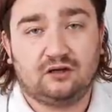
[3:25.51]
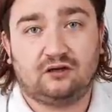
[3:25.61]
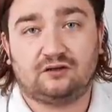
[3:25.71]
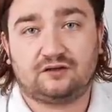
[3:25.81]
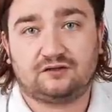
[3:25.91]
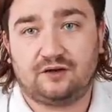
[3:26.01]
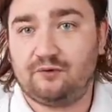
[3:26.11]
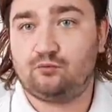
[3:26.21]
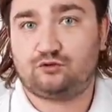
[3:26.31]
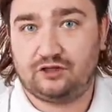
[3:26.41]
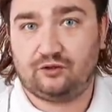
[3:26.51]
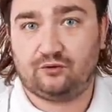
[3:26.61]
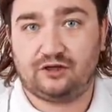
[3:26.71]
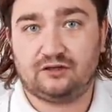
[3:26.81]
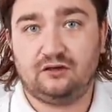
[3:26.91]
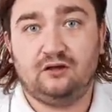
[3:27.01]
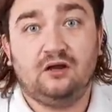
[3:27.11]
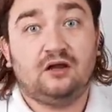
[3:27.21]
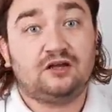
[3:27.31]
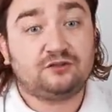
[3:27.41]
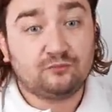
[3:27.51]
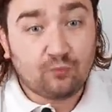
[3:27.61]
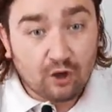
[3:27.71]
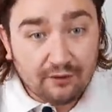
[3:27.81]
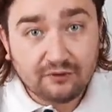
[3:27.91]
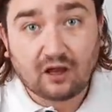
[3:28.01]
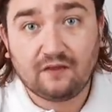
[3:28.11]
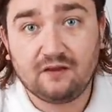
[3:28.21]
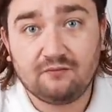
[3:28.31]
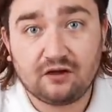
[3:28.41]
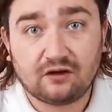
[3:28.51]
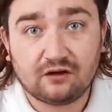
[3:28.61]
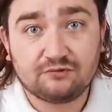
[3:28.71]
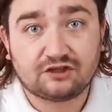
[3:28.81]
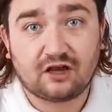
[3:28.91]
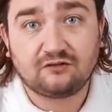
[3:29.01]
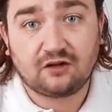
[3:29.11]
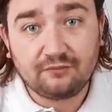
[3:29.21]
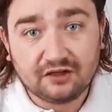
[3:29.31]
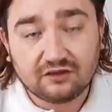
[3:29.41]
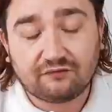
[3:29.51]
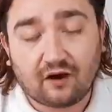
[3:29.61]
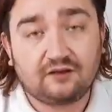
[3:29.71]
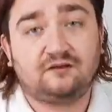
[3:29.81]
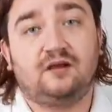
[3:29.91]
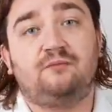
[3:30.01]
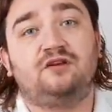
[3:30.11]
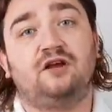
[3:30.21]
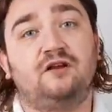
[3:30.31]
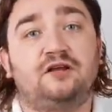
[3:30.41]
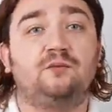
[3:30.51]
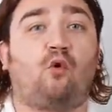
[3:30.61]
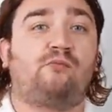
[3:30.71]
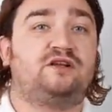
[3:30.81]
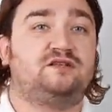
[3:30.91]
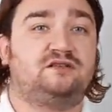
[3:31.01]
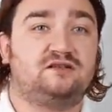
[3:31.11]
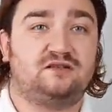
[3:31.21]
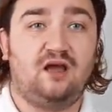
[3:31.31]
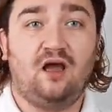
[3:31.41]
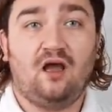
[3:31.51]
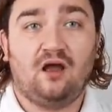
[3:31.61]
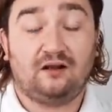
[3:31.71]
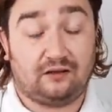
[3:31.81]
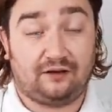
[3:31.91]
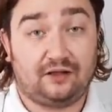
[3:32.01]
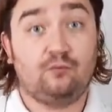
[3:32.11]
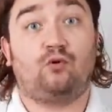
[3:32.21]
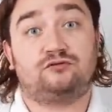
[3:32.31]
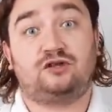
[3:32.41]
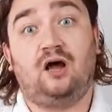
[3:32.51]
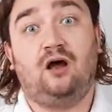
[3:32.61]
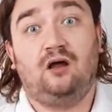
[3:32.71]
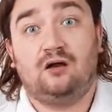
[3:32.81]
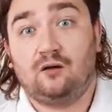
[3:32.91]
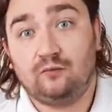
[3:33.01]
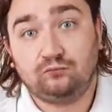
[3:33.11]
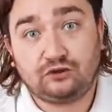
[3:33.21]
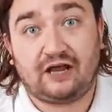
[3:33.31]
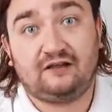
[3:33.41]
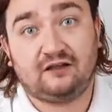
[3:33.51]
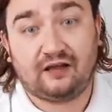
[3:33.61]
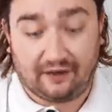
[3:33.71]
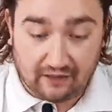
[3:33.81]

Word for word: Galatasaray bir buçuk sene oynadı. E şimdi böyle bir tandemi yakalamışken tabii ki de Fatih Terim'in yerinde kim olmak istese ya yani kim olsa bu şekilde der.